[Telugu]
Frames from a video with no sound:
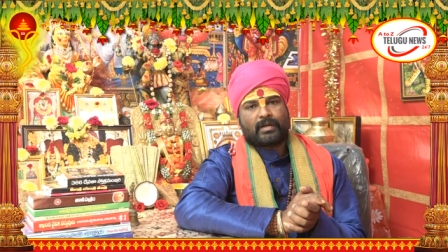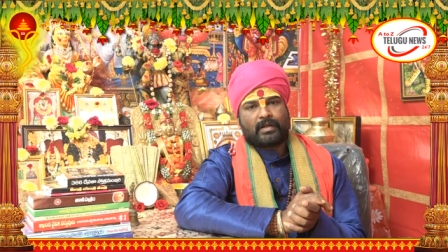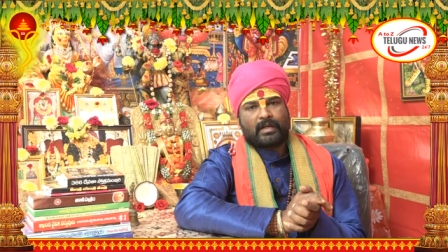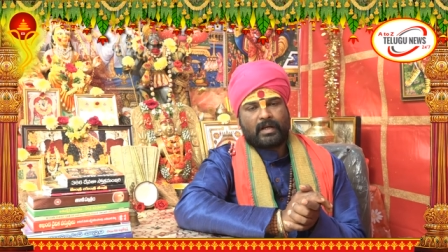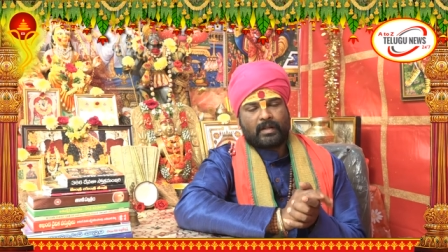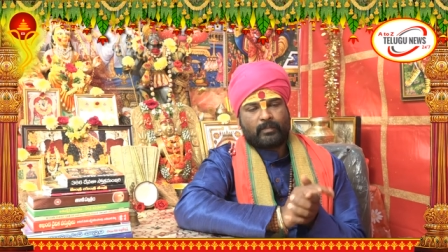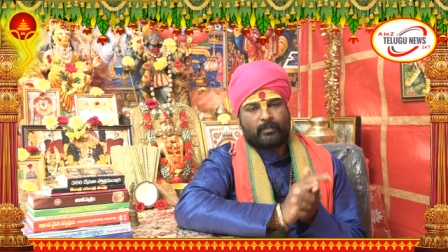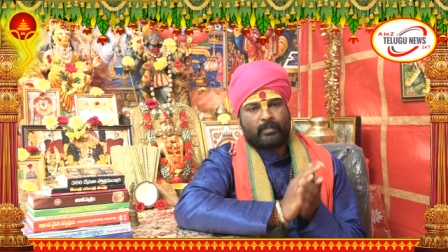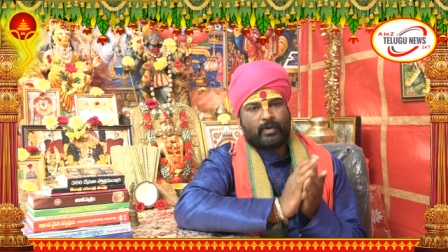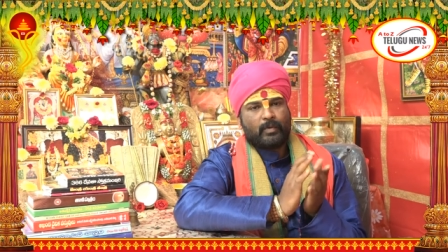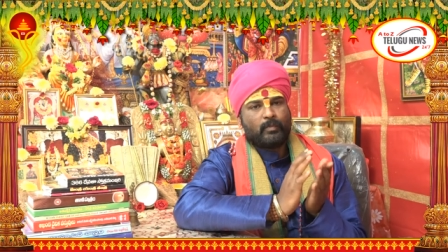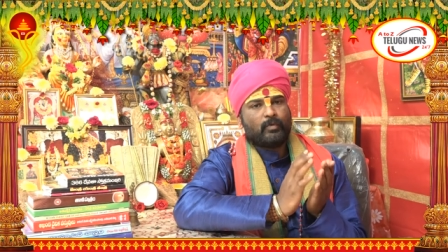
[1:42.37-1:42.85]

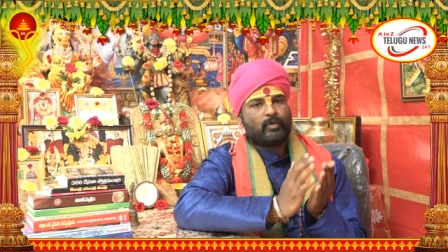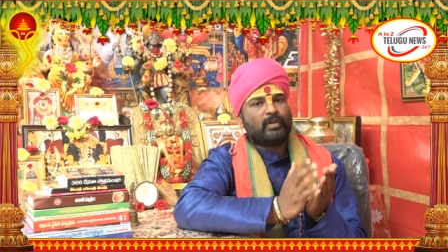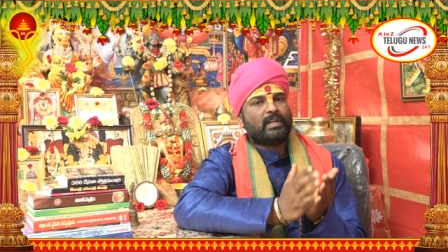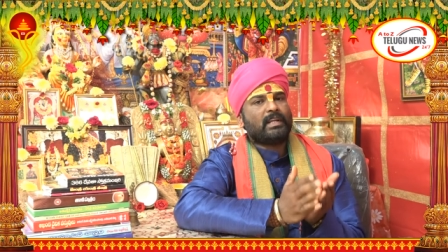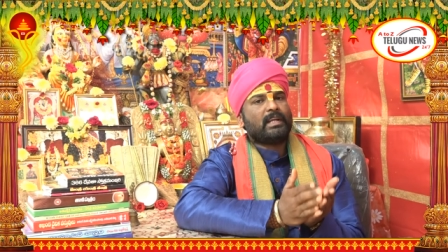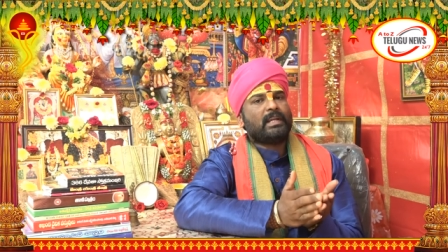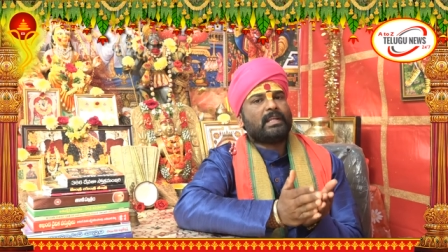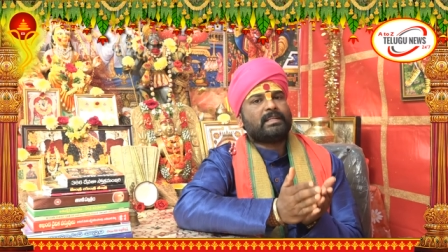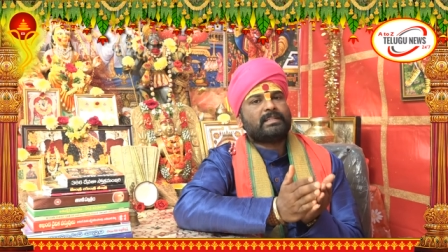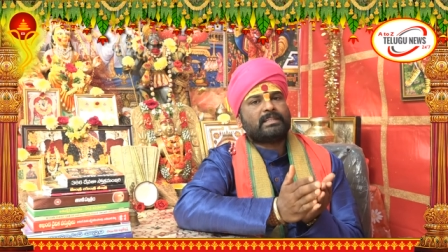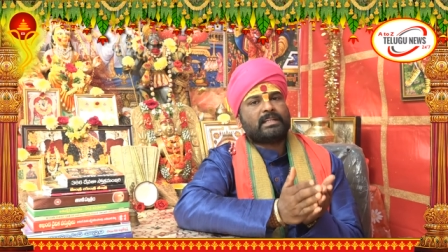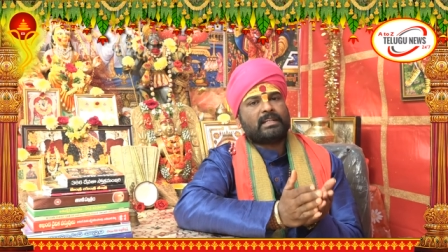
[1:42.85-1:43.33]
గర్భము
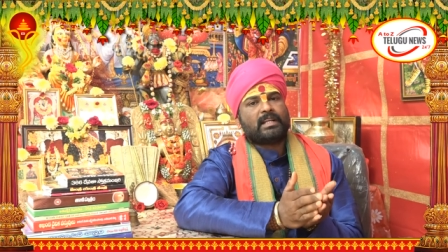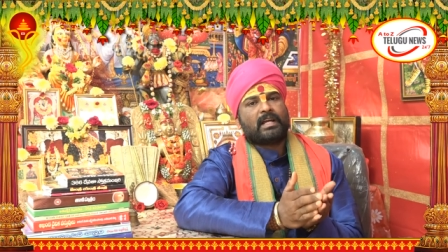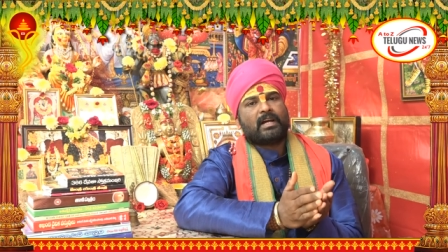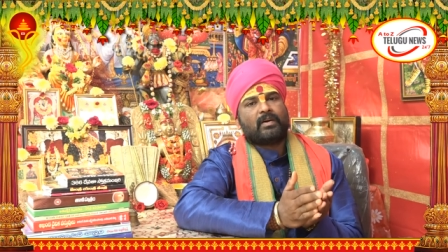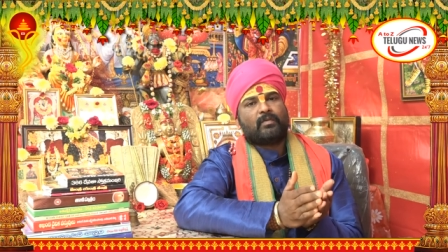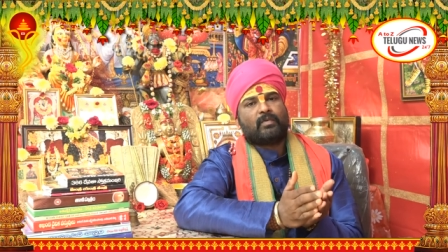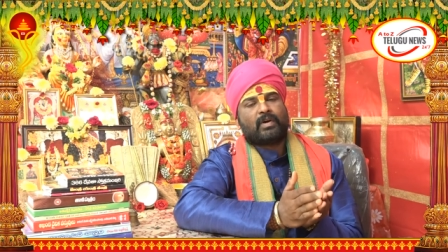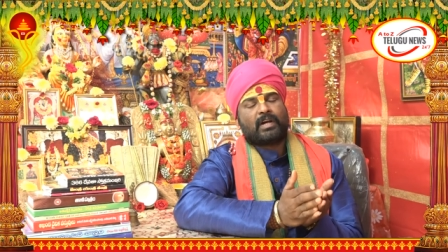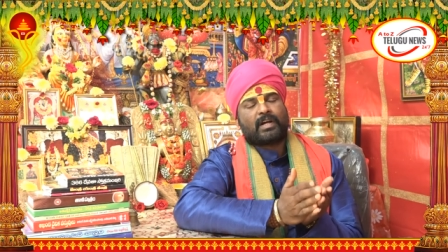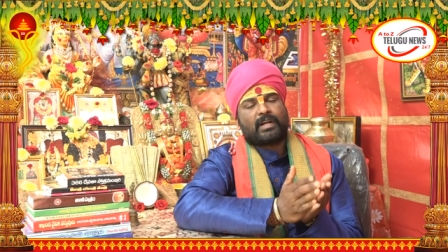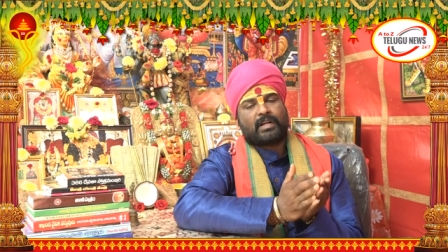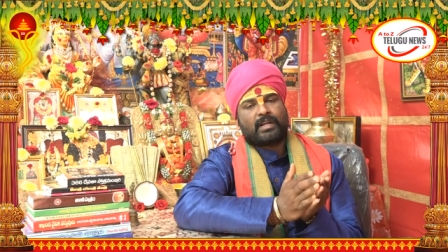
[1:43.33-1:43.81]
నిలిచిన
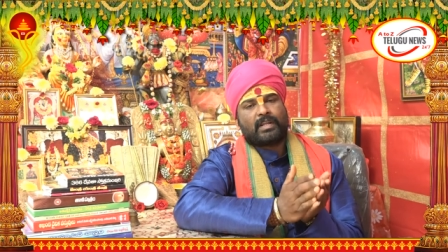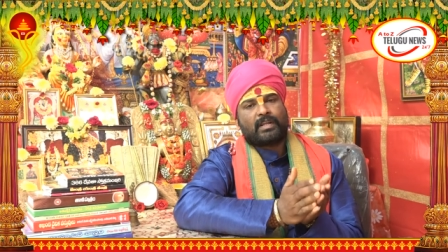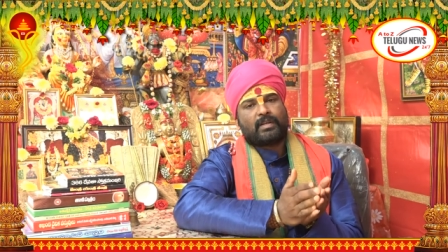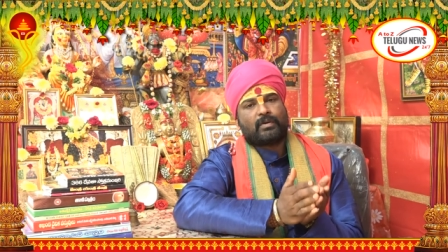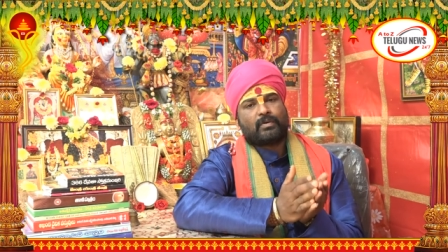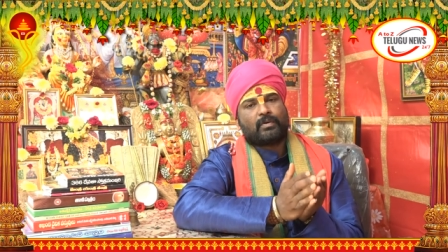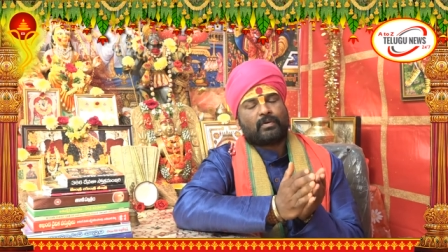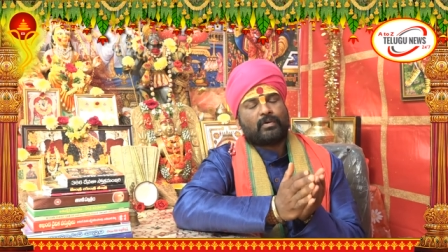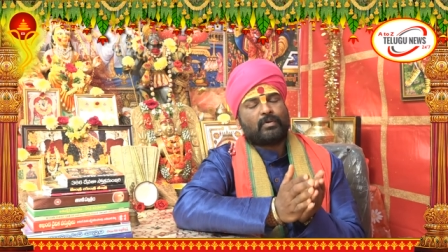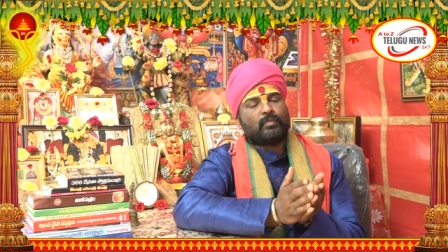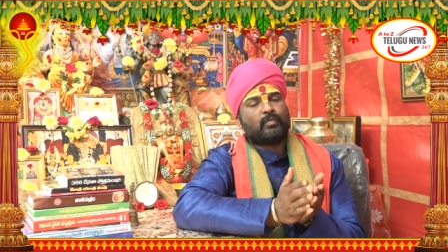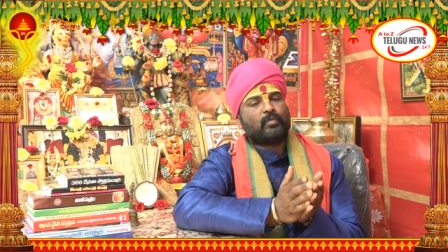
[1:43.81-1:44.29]
ఒకటి
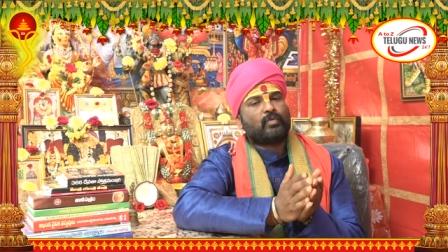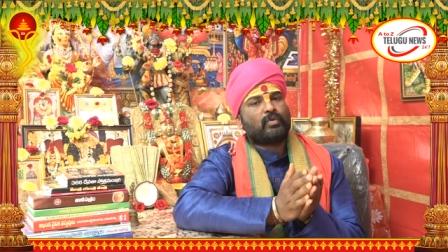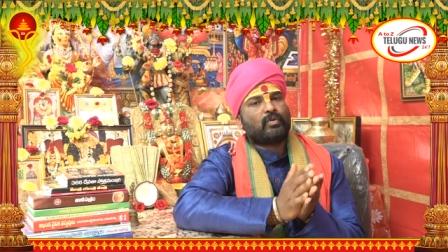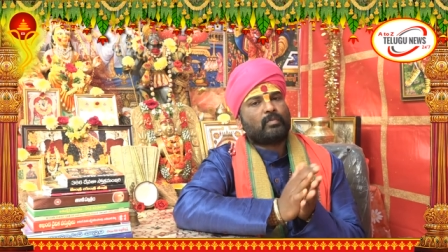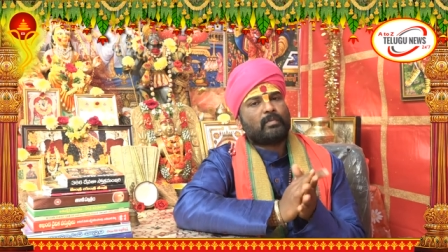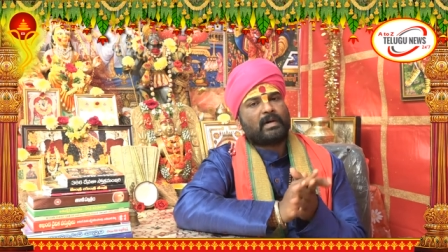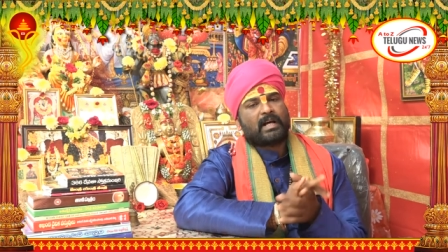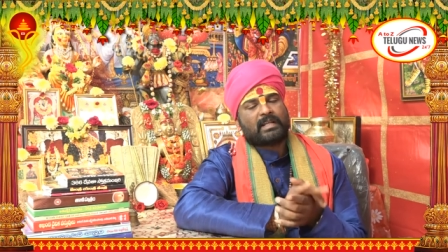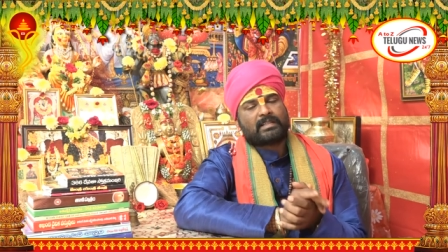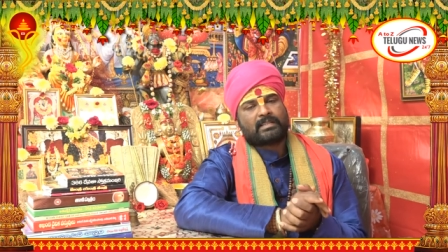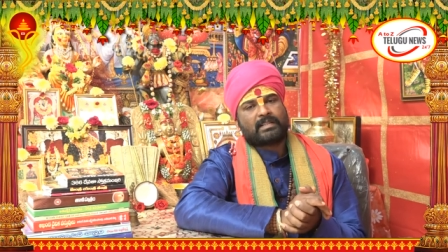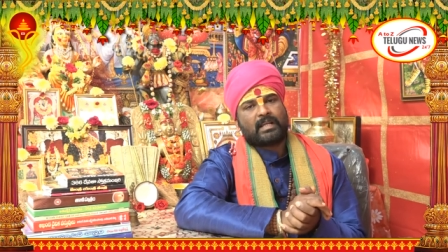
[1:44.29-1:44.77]
రెండు మూడు
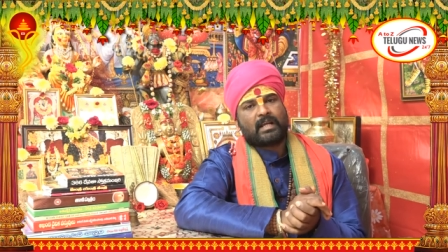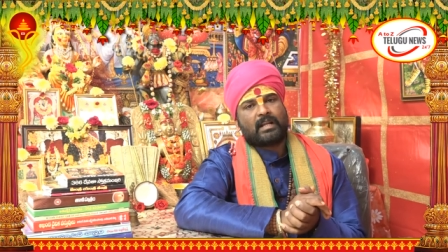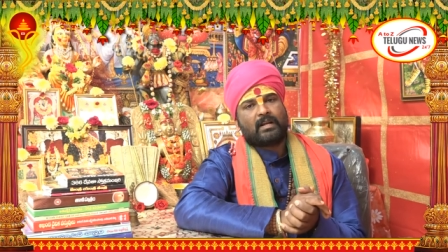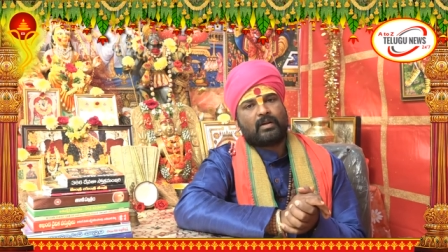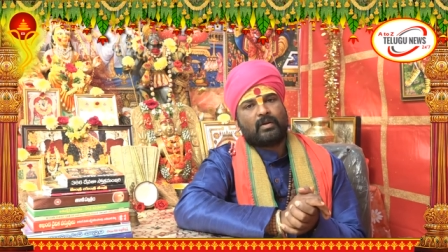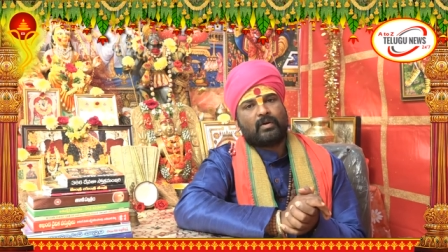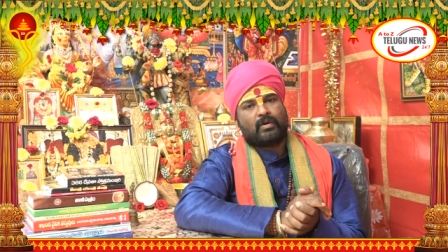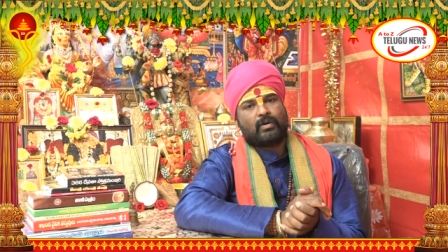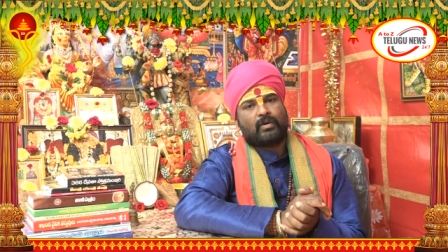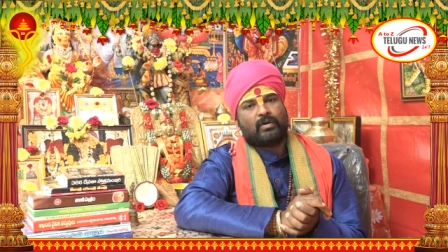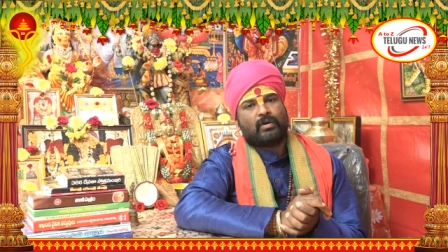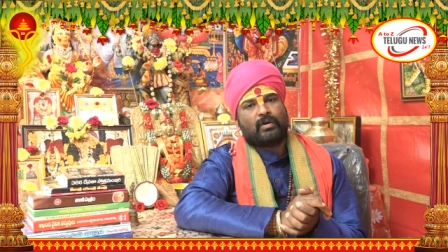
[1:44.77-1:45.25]

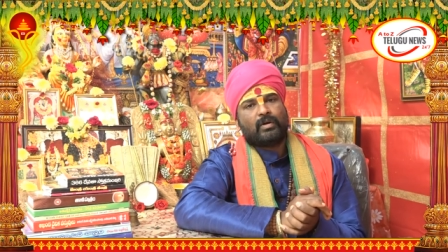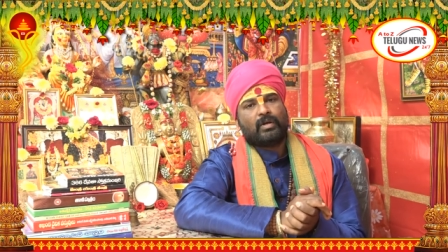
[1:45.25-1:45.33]
మాసాల్లో